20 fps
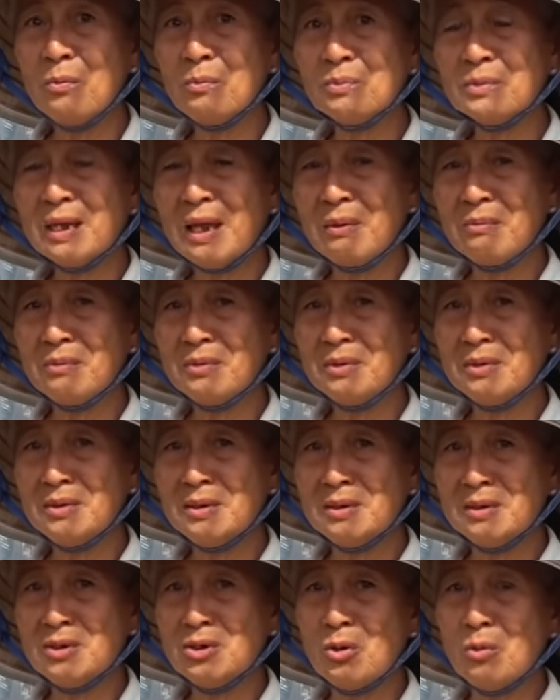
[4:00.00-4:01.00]
ống tâm á
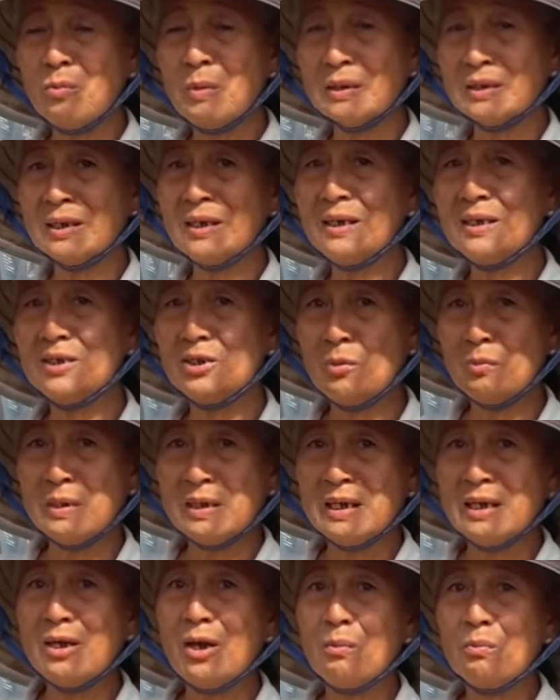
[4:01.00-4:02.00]
vô bịch á vô
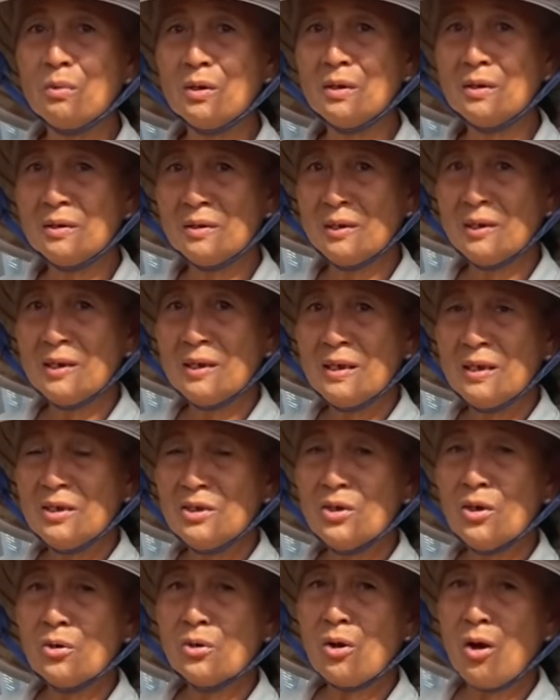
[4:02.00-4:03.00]
bịch đi lông á yeah.
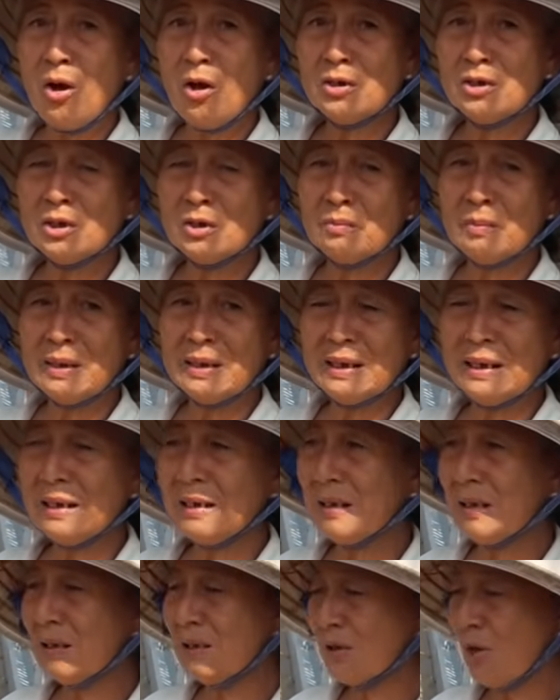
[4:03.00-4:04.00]
Dạ. giờ có giờ mấy
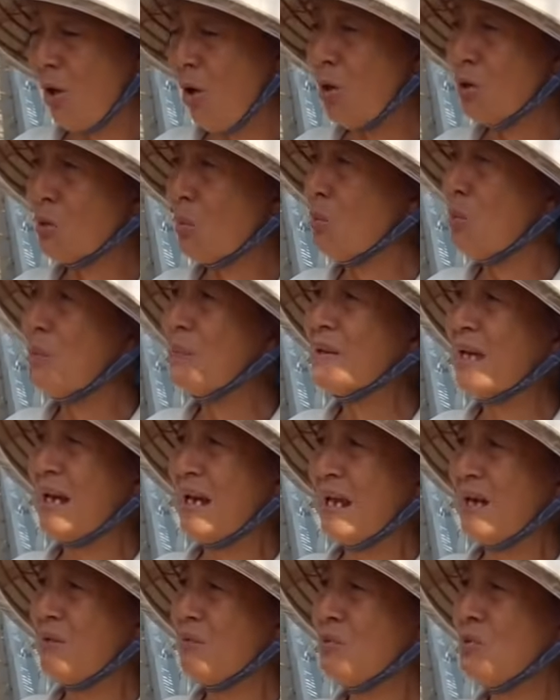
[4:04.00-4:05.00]
cái thó tùm lum tà
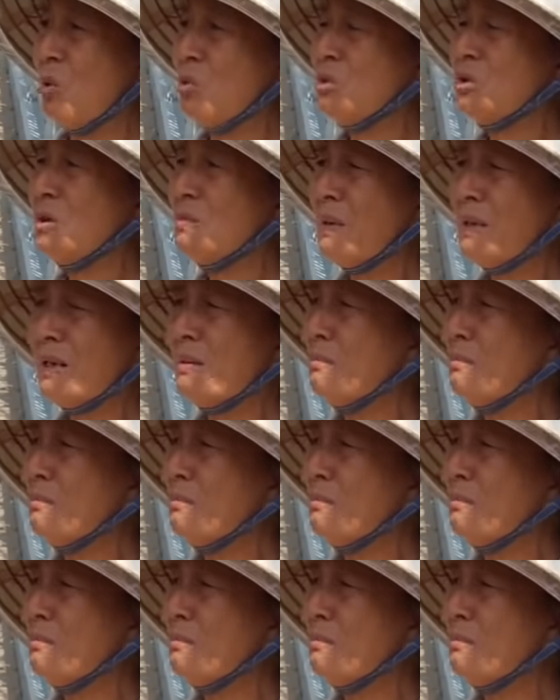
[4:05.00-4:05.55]
lan cũng đủ thứ mấy